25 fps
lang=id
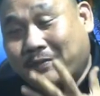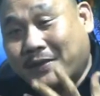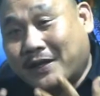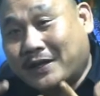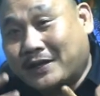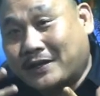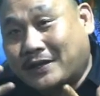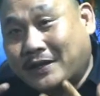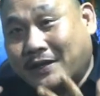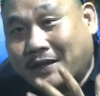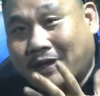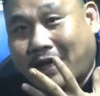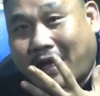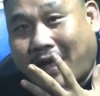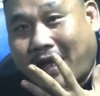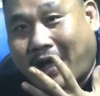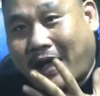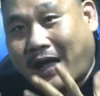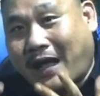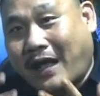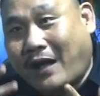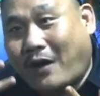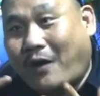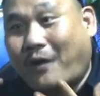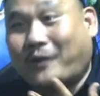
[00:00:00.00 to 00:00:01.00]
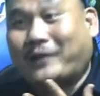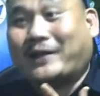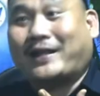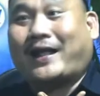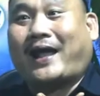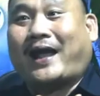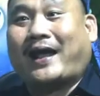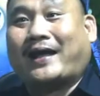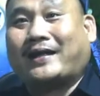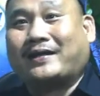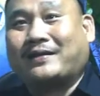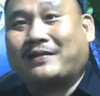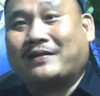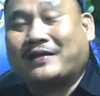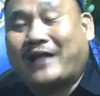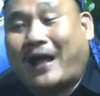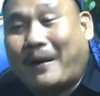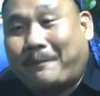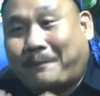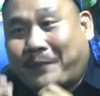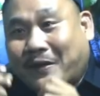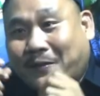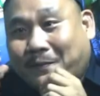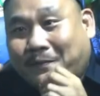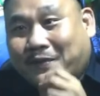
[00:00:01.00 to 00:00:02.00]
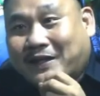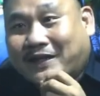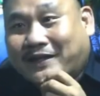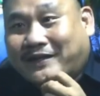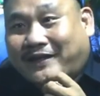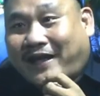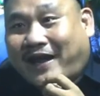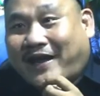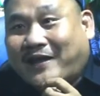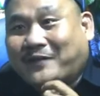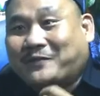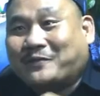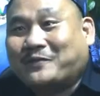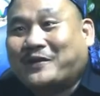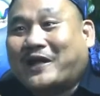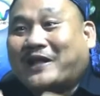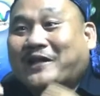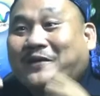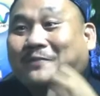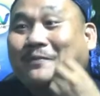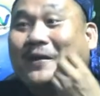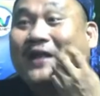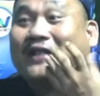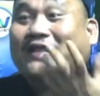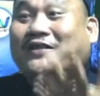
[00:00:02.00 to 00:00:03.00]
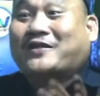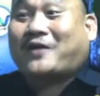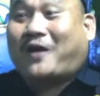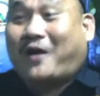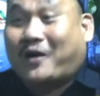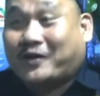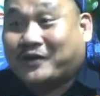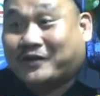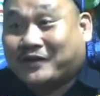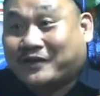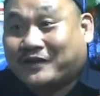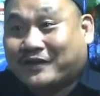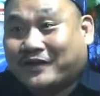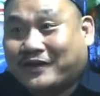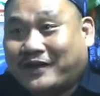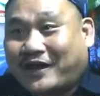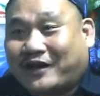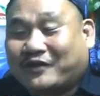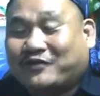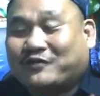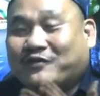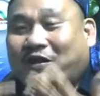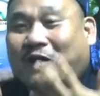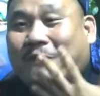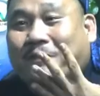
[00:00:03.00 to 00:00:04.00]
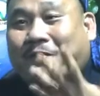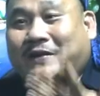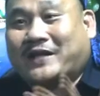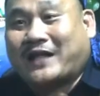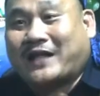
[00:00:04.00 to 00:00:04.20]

media online dapat berita itu dari medsos yang sudah